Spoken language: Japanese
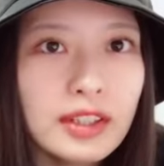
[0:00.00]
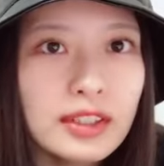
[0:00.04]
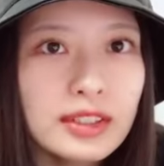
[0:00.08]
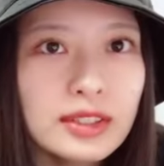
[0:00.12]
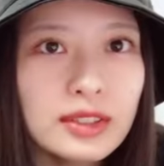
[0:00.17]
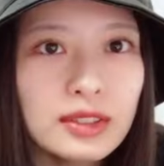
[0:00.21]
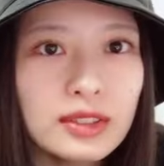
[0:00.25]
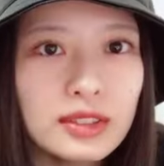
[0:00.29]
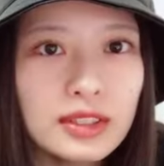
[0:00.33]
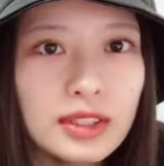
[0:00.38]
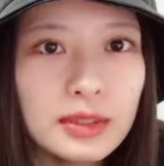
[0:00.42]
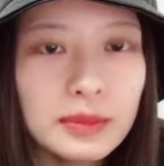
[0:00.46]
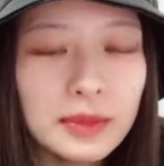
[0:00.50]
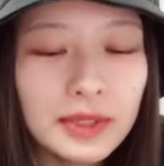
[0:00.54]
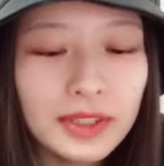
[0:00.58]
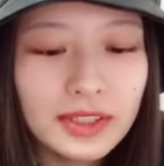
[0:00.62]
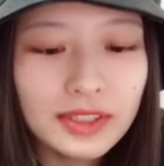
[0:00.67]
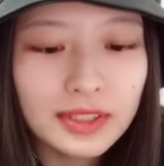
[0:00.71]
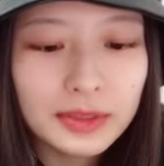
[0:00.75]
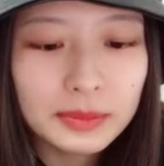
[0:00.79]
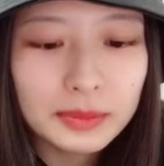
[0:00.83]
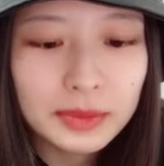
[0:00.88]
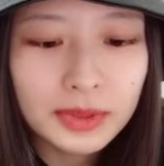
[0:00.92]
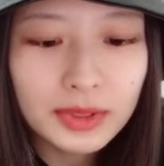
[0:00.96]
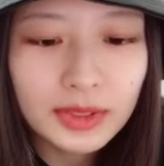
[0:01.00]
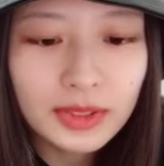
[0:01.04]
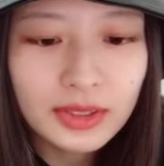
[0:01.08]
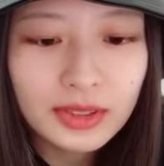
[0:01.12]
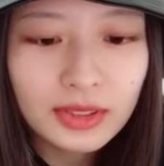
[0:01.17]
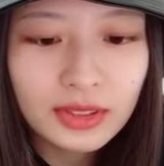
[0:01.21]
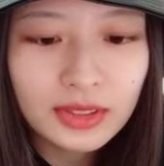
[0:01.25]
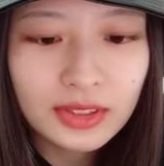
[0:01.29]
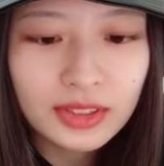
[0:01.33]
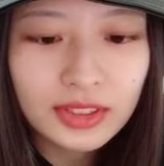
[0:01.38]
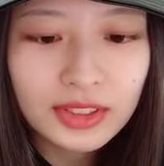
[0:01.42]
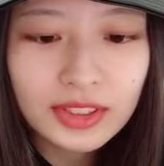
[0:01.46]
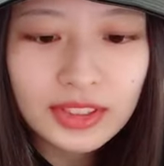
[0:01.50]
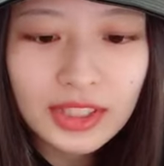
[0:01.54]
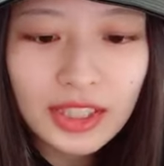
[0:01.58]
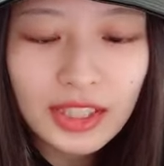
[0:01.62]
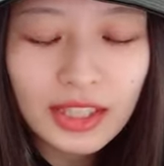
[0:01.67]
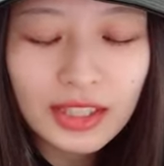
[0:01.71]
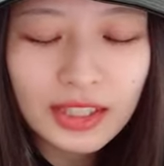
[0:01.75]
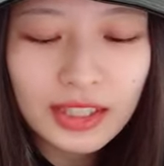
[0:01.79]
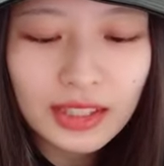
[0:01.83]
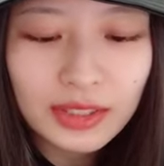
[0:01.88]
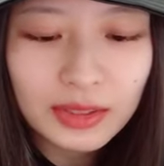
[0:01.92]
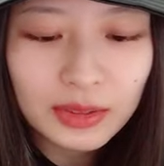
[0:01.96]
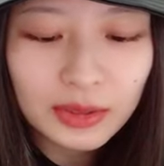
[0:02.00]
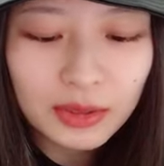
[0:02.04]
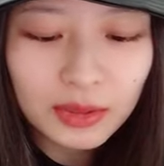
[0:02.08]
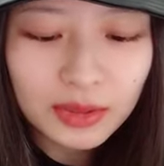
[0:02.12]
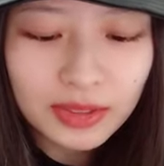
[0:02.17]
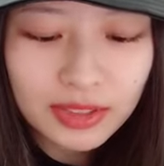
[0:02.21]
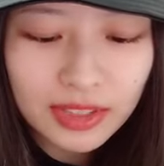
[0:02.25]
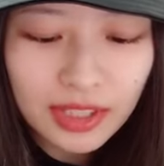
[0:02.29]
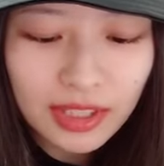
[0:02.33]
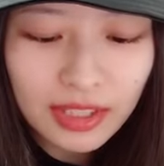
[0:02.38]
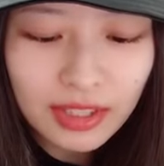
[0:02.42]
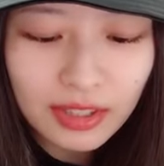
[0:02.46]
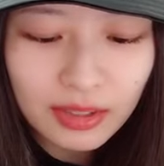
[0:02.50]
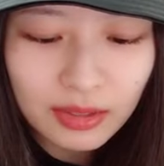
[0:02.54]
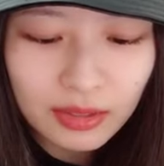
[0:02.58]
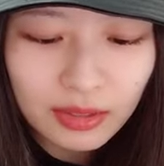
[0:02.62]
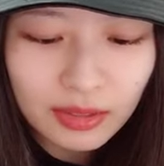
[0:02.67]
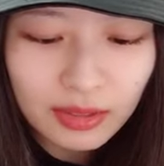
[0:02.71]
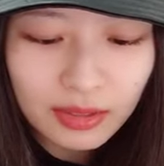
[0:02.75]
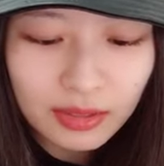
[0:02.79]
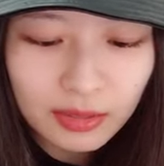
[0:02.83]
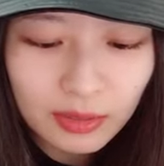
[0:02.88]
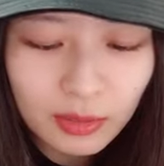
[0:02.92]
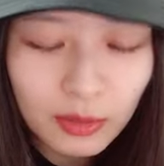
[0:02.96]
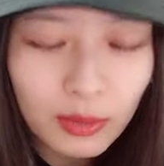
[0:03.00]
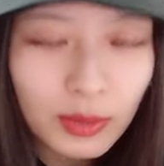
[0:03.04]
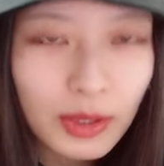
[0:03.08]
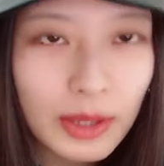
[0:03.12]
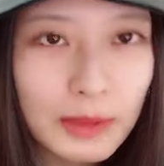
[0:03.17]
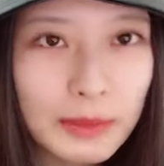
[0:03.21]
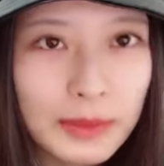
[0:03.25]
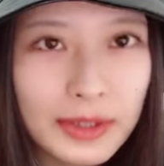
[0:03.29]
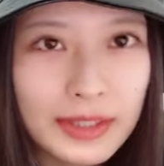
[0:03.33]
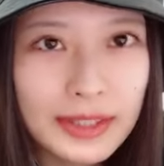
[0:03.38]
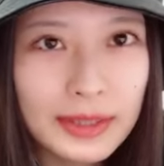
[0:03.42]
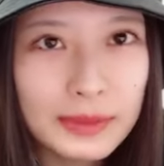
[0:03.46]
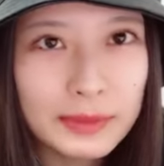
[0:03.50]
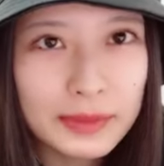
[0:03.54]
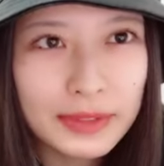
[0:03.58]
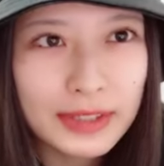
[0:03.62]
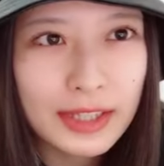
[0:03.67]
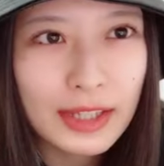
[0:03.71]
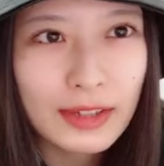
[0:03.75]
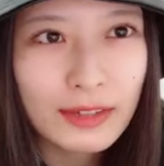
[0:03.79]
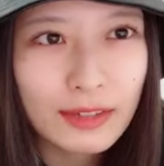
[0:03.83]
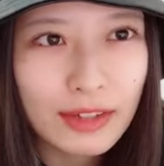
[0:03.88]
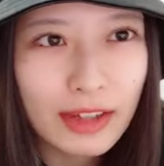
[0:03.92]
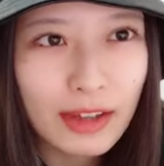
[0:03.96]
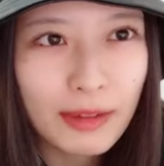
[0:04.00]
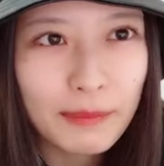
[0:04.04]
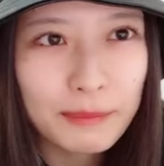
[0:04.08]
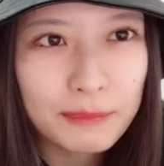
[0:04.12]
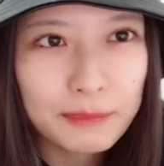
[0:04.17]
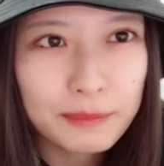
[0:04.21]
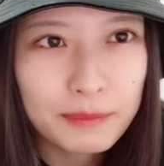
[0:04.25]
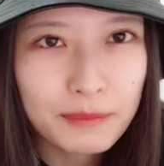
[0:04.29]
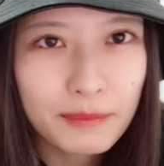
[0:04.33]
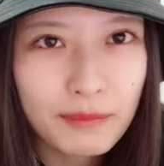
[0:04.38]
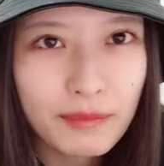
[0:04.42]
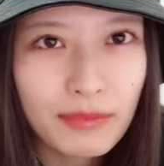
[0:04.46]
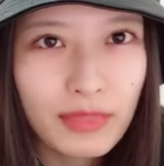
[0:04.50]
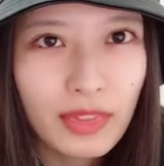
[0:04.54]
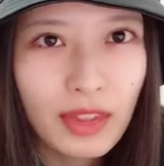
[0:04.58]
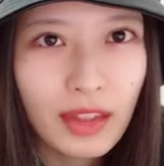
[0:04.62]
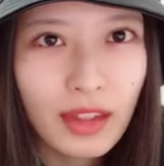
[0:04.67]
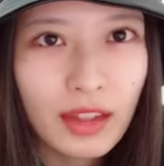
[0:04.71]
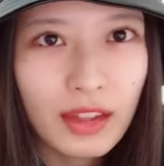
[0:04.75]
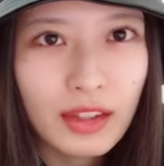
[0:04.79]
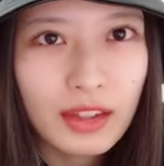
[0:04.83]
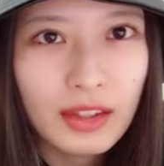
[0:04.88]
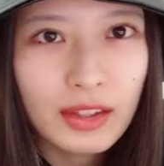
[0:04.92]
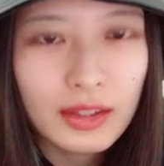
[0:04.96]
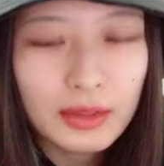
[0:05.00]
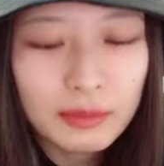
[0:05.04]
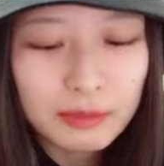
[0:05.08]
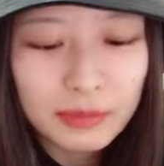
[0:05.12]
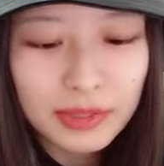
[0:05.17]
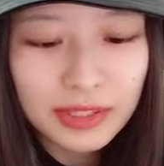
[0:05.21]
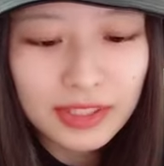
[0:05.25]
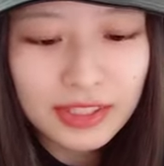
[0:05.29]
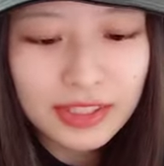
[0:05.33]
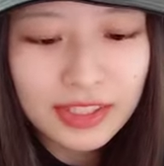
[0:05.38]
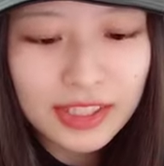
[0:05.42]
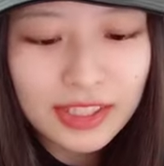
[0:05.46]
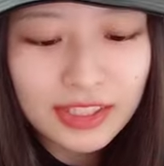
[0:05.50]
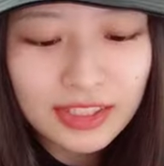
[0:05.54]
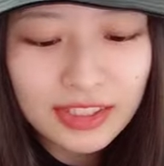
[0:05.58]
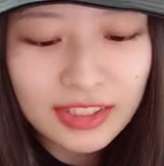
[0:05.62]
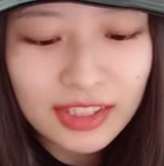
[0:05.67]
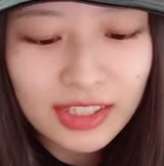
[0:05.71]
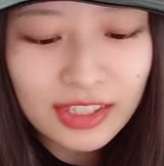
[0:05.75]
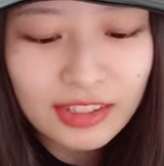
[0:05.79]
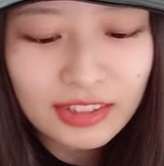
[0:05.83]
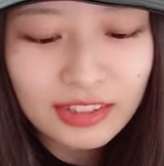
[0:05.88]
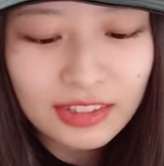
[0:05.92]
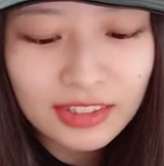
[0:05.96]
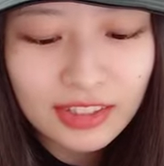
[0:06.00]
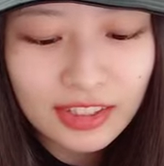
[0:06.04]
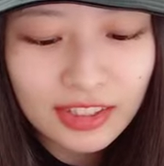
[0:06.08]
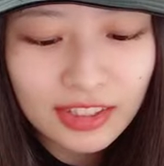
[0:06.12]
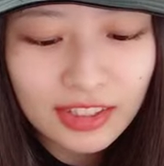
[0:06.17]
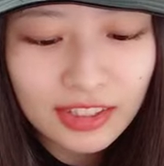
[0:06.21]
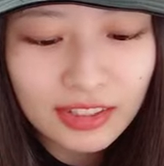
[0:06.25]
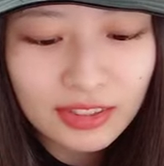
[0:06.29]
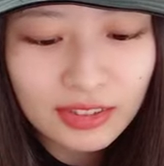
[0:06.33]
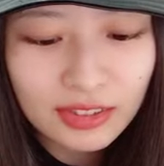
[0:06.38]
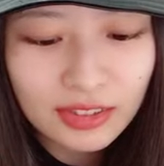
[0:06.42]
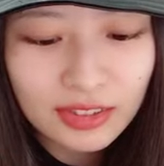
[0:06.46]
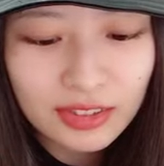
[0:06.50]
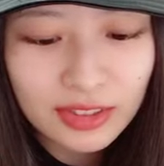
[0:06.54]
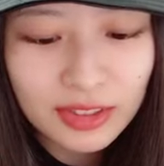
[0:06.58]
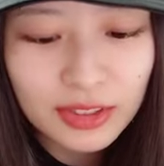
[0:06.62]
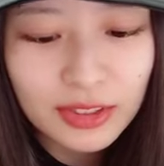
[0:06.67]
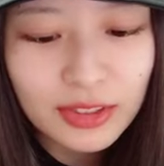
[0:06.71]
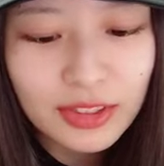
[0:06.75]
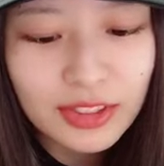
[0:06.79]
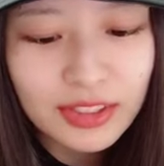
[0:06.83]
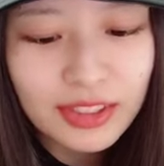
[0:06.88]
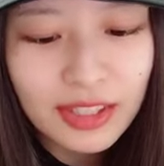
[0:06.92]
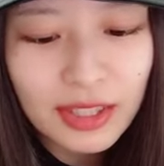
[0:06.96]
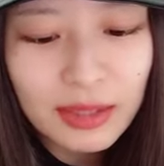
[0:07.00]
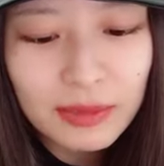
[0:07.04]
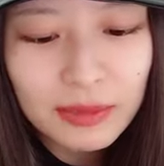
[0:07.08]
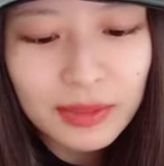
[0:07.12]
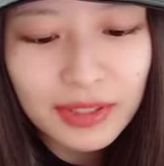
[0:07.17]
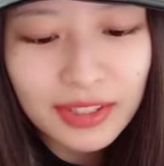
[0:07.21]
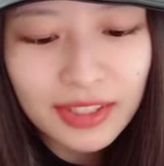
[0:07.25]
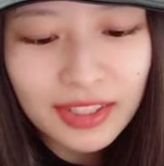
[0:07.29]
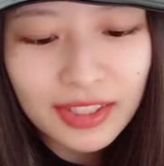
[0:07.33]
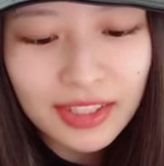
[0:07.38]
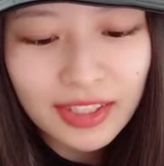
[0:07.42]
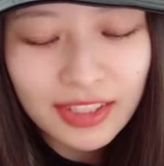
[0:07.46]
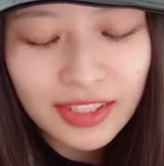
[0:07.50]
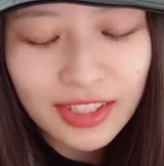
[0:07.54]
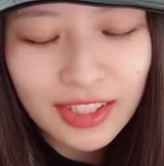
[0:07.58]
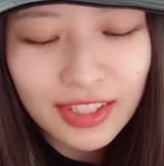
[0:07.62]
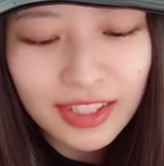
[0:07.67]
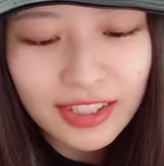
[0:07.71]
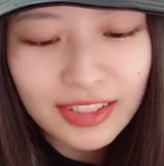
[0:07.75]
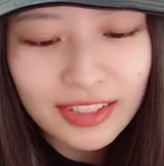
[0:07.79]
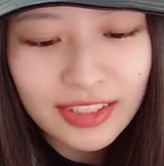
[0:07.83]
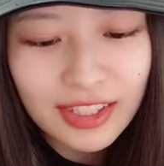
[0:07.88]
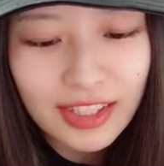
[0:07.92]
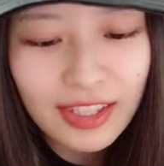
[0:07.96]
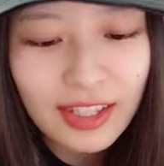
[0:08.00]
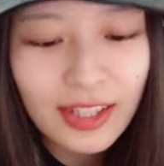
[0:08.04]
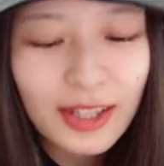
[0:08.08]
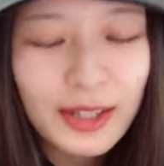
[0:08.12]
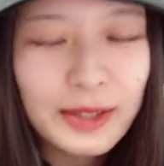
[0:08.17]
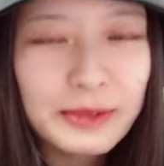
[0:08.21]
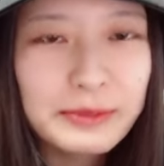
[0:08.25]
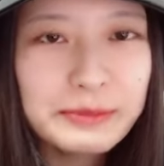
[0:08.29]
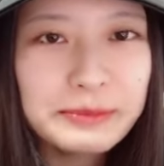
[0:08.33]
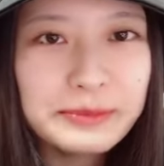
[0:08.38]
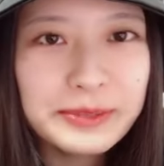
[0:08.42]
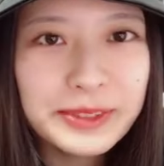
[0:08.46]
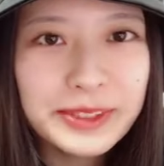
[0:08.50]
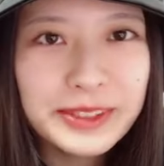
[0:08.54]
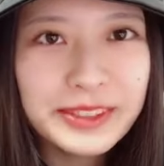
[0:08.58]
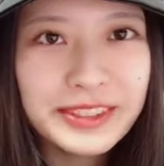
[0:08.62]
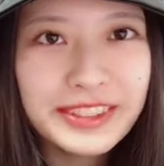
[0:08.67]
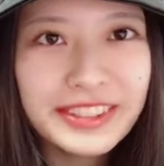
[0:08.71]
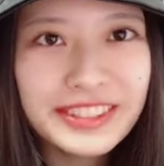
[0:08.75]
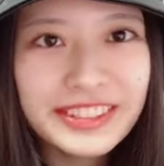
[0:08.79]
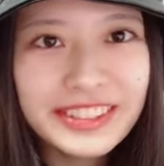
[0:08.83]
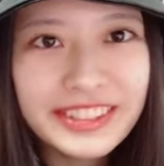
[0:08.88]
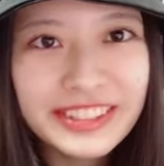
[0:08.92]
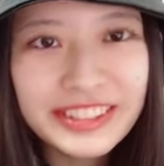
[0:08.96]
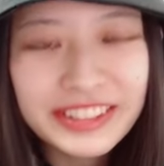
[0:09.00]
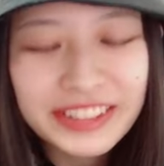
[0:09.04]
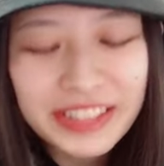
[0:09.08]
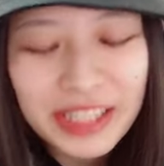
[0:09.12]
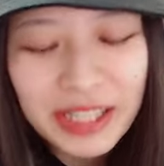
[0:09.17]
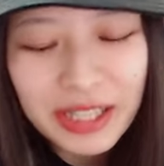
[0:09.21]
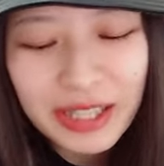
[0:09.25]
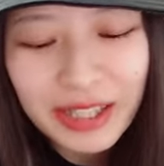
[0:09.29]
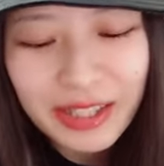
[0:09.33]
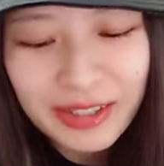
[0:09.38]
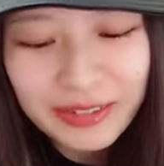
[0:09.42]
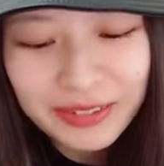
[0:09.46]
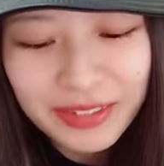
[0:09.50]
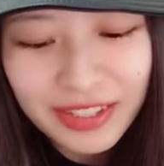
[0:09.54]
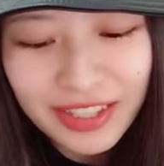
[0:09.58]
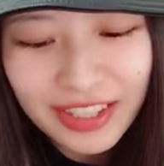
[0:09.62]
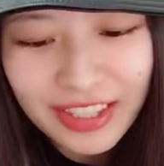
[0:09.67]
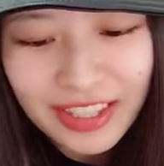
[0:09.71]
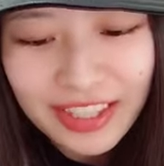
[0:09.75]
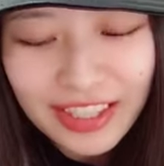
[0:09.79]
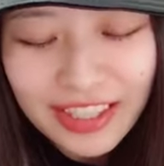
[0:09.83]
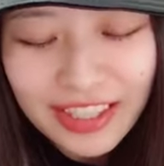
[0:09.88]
そういえばゆうな、ブルーロックさ、やっとさごわまで見たわ。まだ全然あるんだけど、じゅうにわまでだけさ、半分やばい。